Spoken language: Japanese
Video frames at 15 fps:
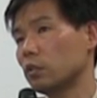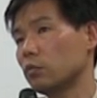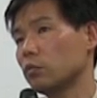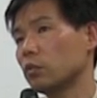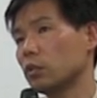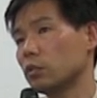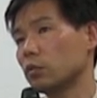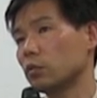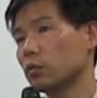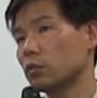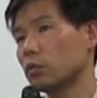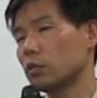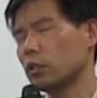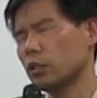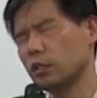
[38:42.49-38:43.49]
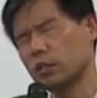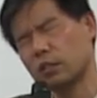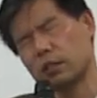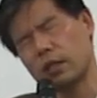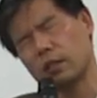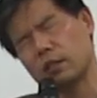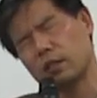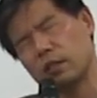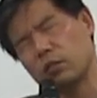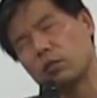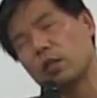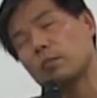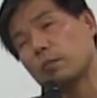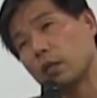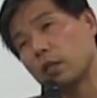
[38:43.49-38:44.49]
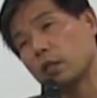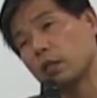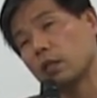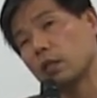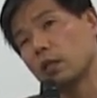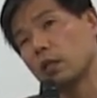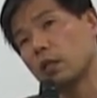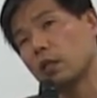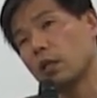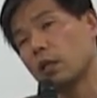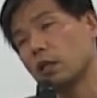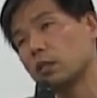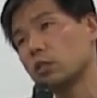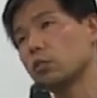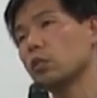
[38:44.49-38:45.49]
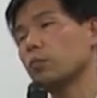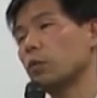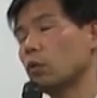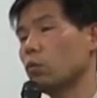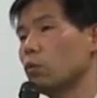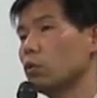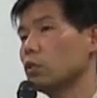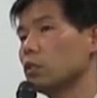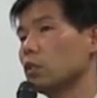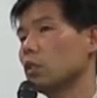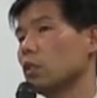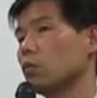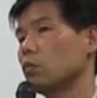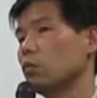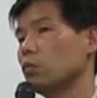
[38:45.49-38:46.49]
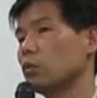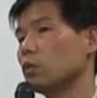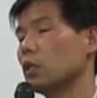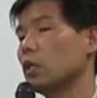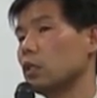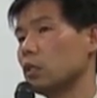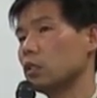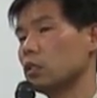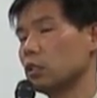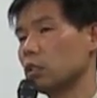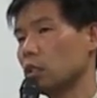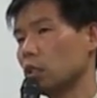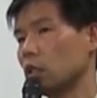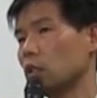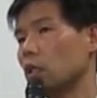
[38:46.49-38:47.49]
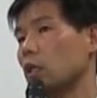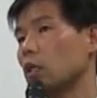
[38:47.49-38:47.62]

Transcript: てるんですよ。つい4年前にそれはやっぱ法律的な根拠があり審議会